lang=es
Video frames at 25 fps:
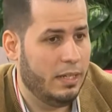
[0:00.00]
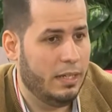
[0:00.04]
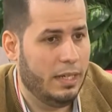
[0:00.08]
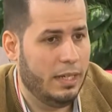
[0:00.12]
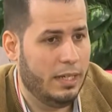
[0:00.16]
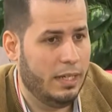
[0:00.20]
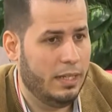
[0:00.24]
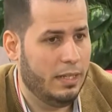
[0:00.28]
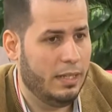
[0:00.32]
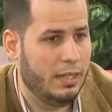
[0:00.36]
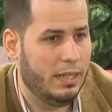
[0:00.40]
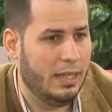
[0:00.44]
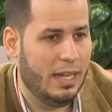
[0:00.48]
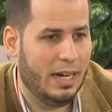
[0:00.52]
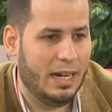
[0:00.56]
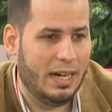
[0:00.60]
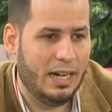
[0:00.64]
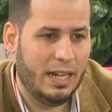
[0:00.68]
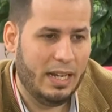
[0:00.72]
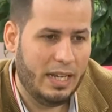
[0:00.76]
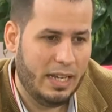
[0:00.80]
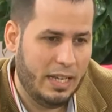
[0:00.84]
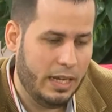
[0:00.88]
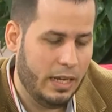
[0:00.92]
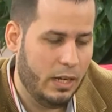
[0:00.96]
Eh, de René
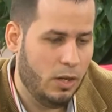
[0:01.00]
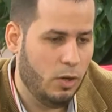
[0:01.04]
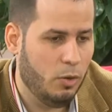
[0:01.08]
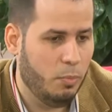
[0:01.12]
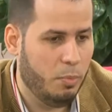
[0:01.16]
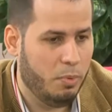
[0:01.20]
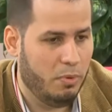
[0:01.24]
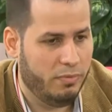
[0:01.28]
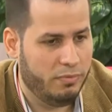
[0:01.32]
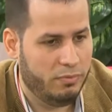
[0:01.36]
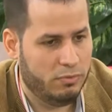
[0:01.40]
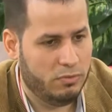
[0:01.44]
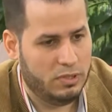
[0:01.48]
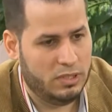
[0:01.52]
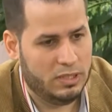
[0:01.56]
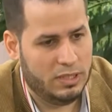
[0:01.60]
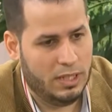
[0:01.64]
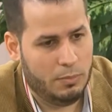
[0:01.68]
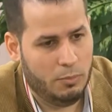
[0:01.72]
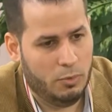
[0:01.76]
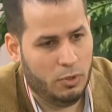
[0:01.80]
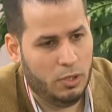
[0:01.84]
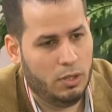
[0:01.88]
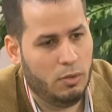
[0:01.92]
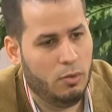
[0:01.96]
Izquierdo
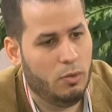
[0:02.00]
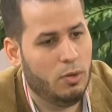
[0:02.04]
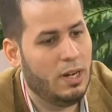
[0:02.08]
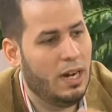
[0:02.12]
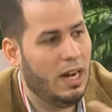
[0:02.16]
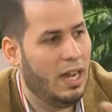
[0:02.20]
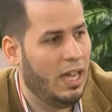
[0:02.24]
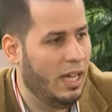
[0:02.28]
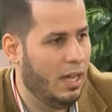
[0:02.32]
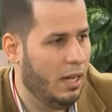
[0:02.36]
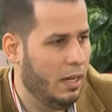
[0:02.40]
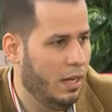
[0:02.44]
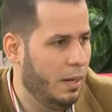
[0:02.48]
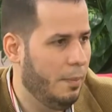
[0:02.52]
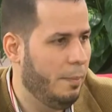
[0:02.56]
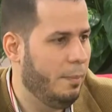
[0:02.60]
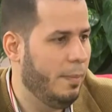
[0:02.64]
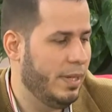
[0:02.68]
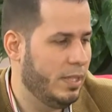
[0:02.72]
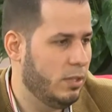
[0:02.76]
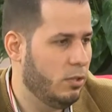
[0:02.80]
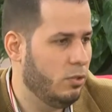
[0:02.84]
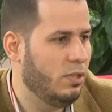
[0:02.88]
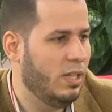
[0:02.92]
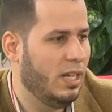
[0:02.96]
profundizamos en otros
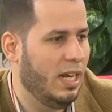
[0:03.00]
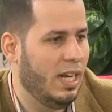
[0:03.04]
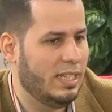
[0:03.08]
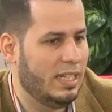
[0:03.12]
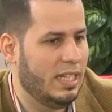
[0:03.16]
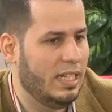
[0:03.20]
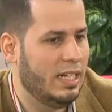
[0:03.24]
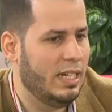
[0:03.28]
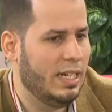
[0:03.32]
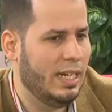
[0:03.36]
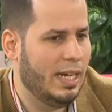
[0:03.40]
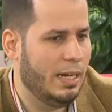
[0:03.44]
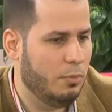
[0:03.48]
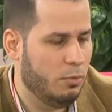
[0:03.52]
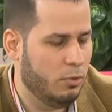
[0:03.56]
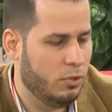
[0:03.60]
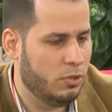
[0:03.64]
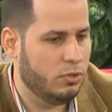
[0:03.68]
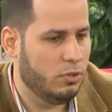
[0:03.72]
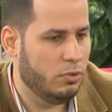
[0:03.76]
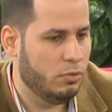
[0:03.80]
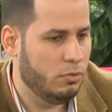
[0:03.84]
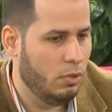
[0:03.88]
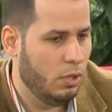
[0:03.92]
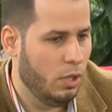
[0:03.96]
aspectos de la técnica porque
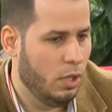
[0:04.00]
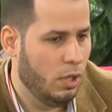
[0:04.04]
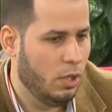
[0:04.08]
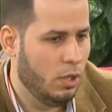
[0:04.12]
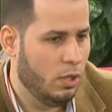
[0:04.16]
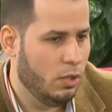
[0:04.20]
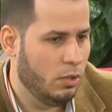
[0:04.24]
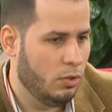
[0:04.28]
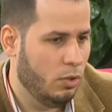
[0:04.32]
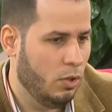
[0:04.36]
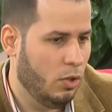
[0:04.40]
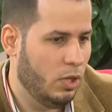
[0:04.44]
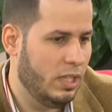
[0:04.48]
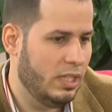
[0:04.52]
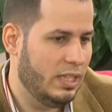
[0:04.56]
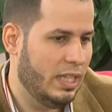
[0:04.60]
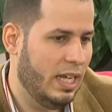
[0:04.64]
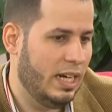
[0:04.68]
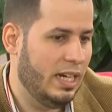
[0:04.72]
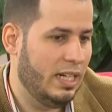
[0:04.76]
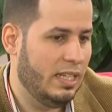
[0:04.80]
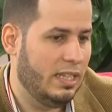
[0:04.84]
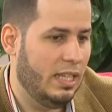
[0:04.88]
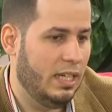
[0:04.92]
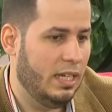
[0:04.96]
son dos
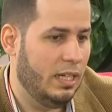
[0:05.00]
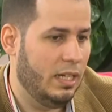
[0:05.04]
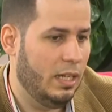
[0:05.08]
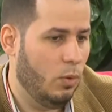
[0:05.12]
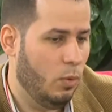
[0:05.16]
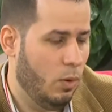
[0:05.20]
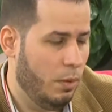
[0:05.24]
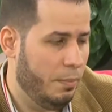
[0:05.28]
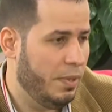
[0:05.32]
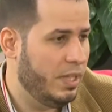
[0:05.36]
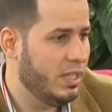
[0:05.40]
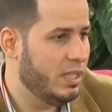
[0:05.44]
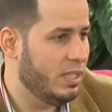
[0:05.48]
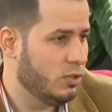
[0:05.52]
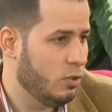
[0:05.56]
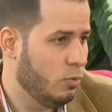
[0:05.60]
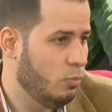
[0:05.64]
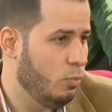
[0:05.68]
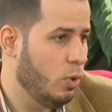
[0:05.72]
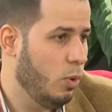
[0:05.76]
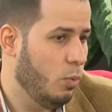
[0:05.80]
guitarristas igualmente son muy